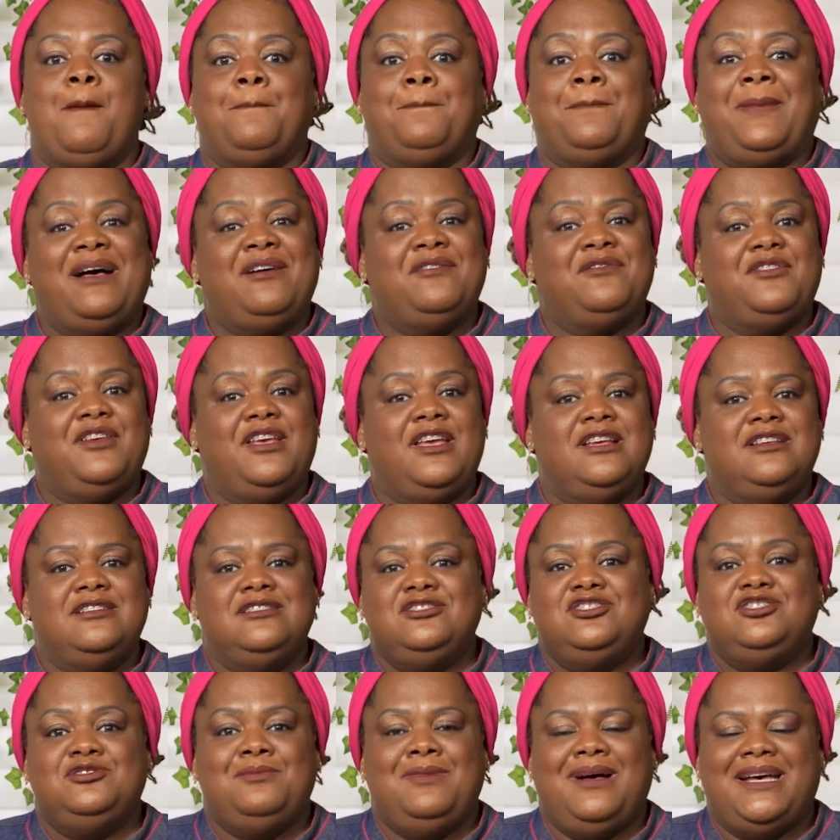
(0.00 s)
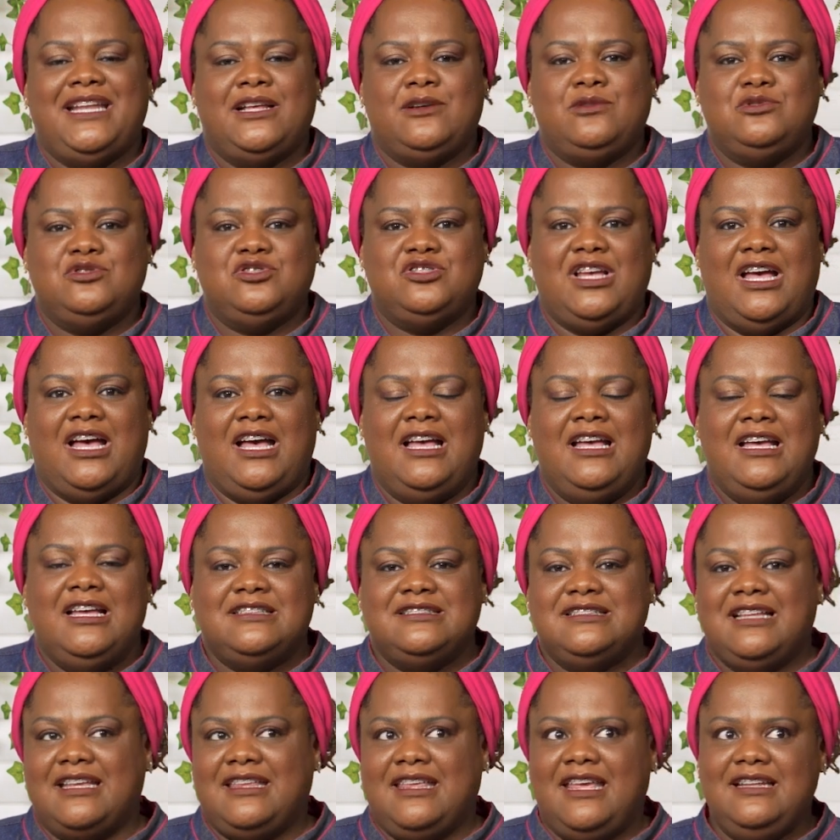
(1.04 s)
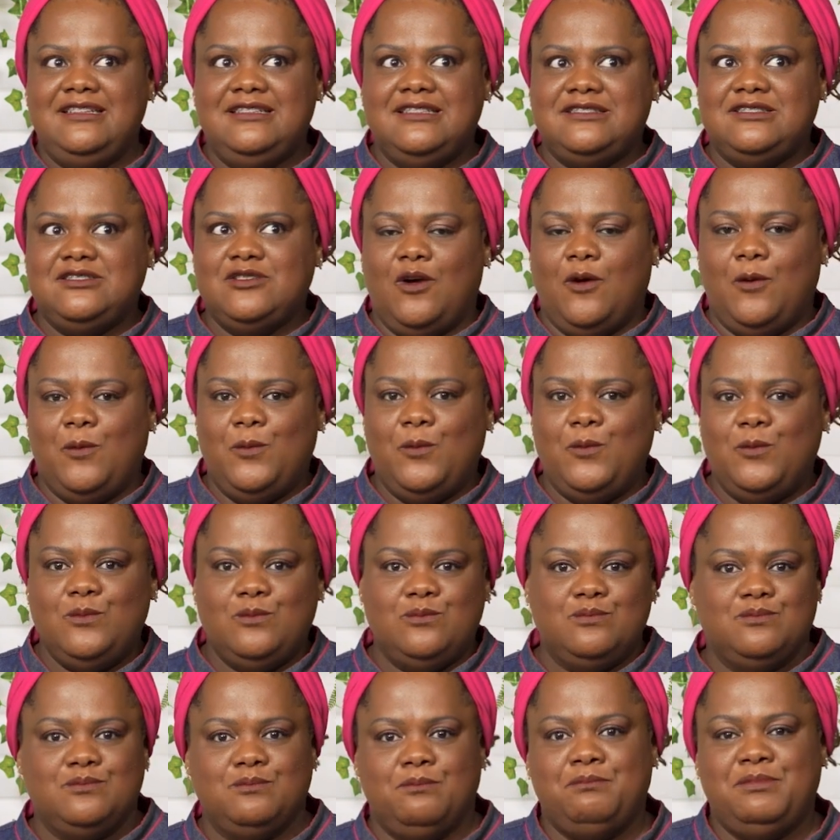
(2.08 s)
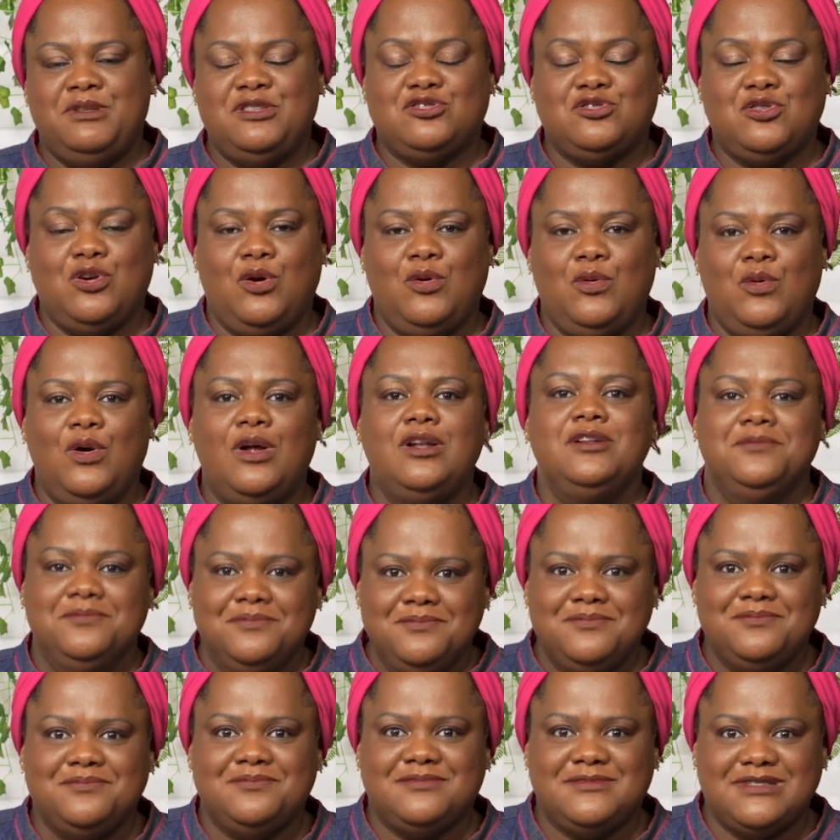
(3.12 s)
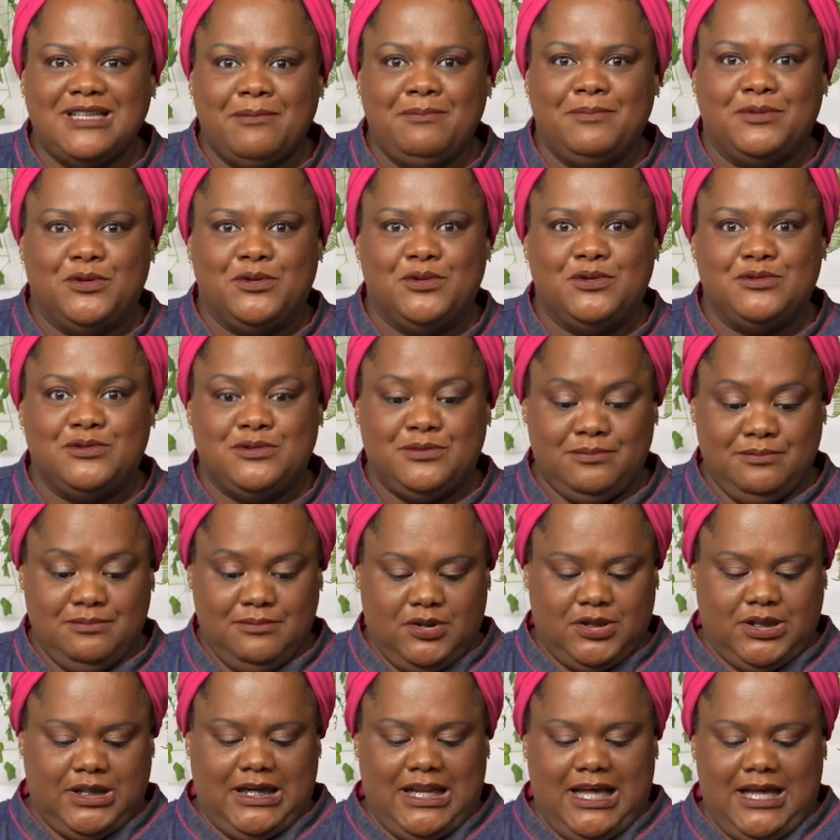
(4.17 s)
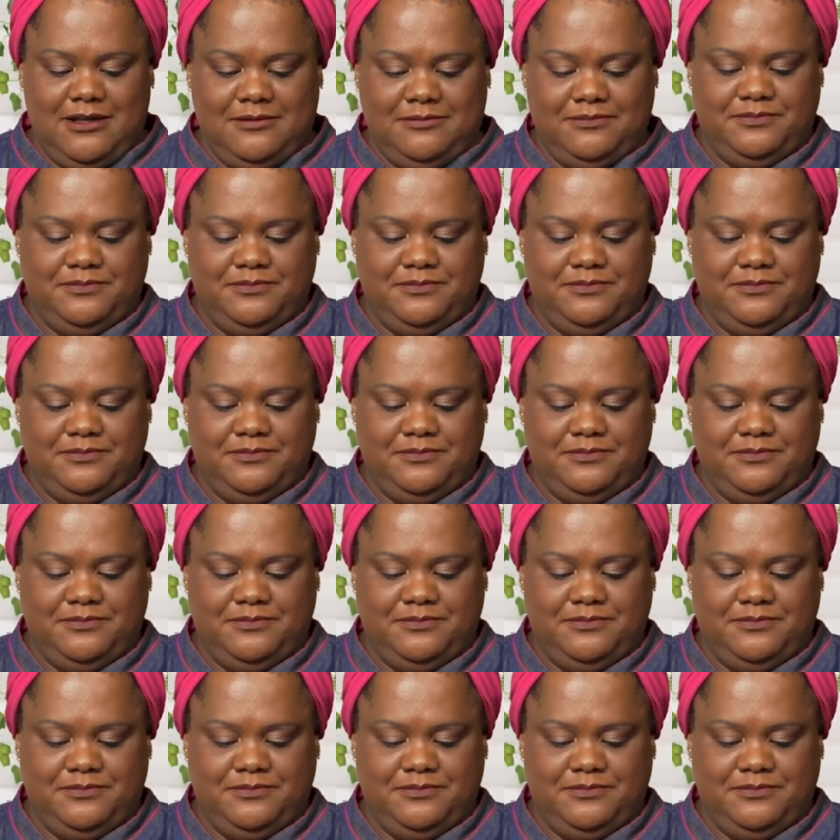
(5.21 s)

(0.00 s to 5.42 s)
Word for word: Pavê de maracujá. Daquele assim, ó, piscou o olho, tá pronto. Bora lá?